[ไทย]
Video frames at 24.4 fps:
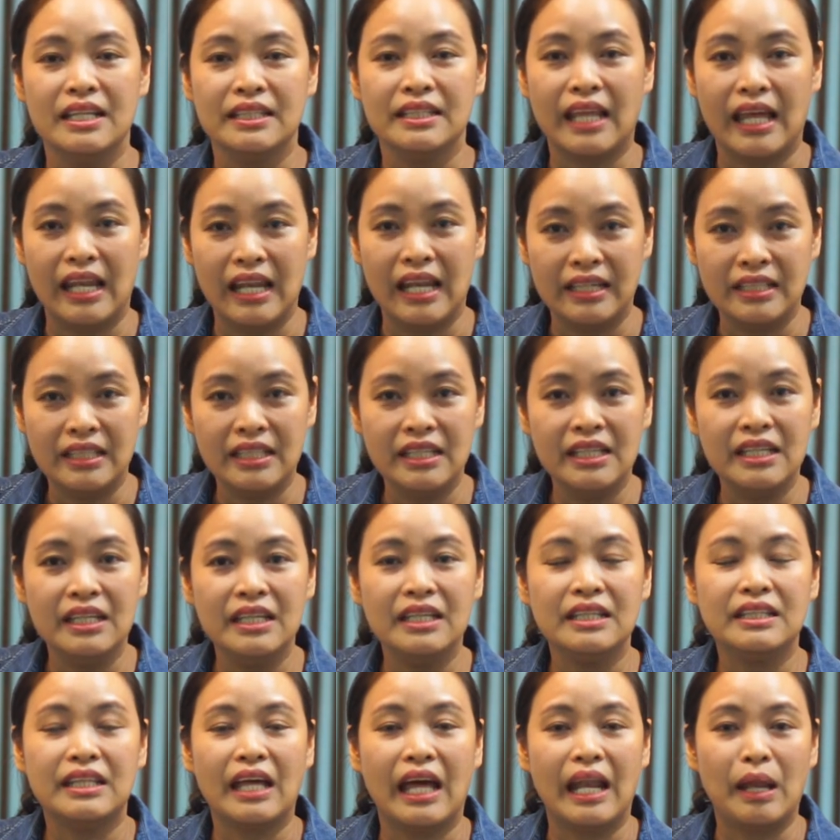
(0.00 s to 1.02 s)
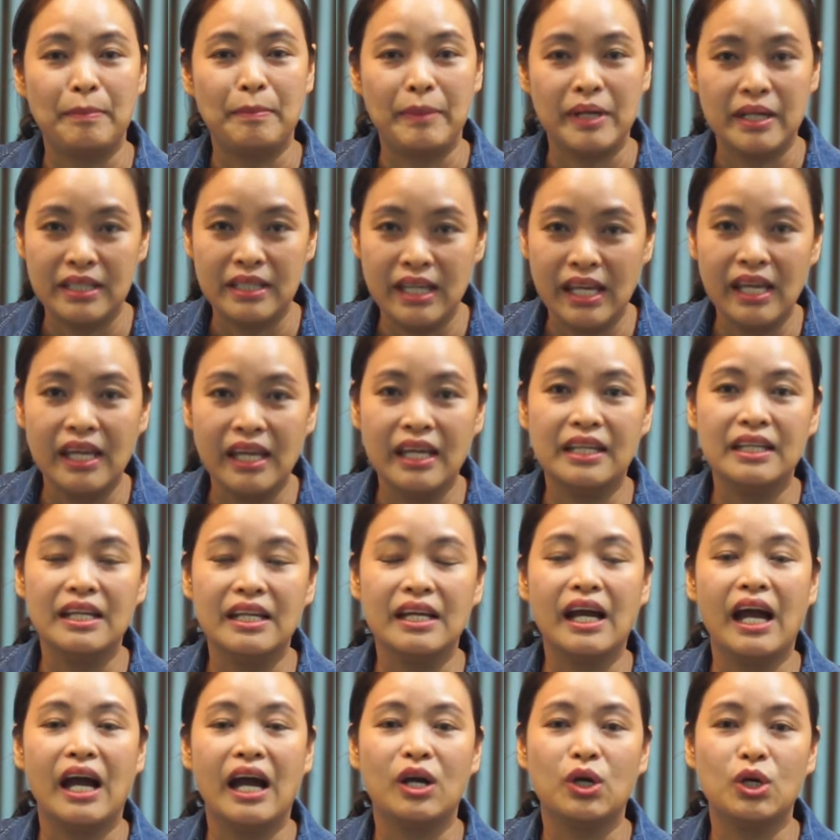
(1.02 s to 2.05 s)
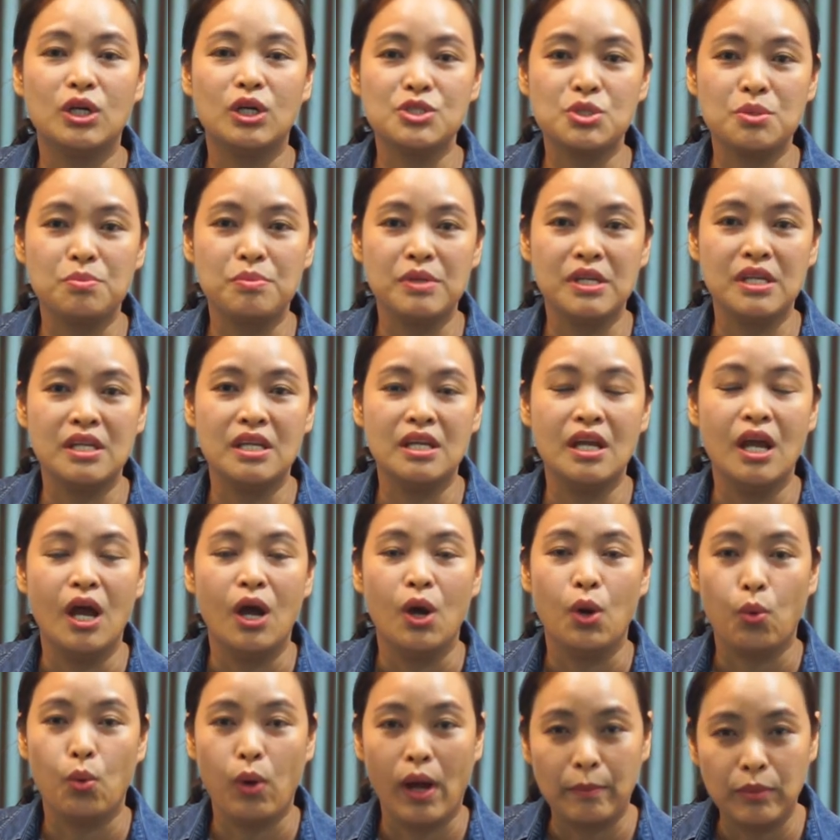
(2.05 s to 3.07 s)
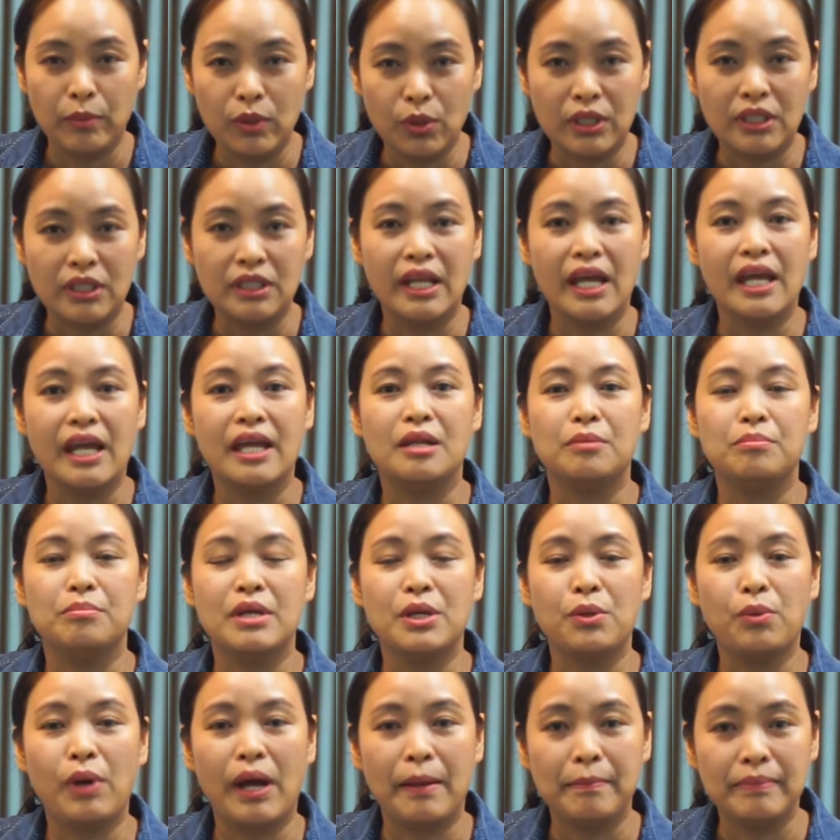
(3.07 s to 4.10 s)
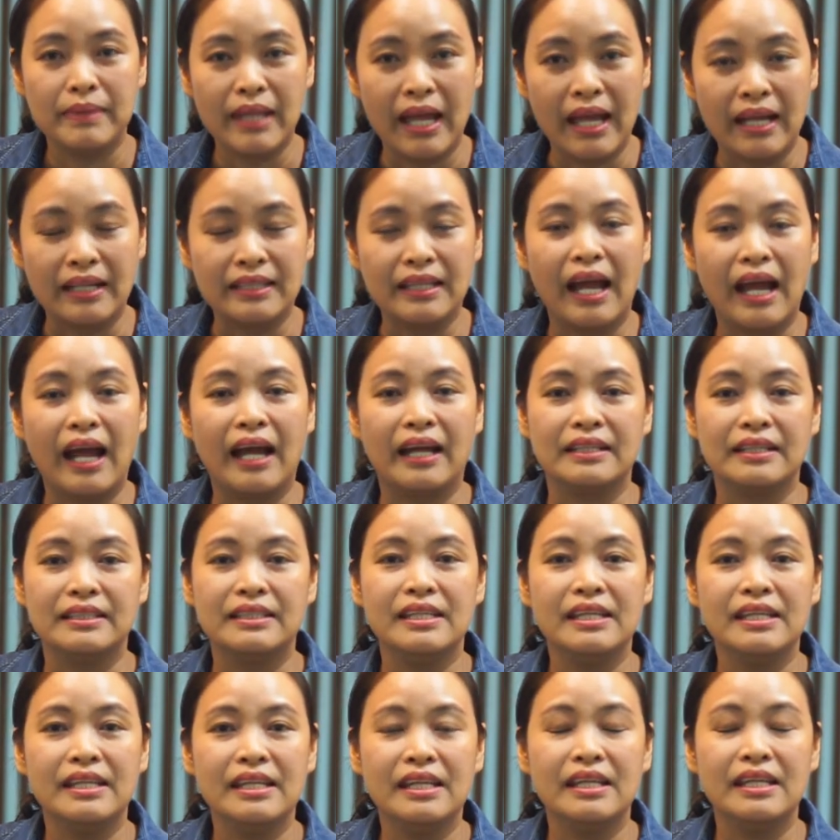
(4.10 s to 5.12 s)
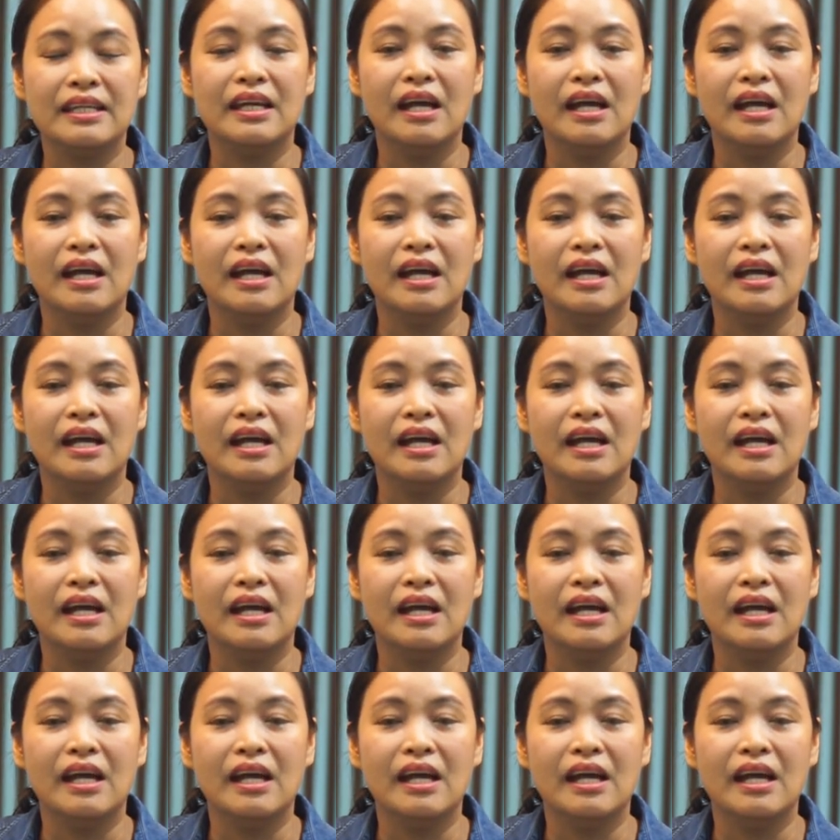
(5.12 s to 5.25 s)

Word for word: แต่ละที่แต่ละประเทศนะคะก็จะมีความโดดเด่น มีความแตกต่างที่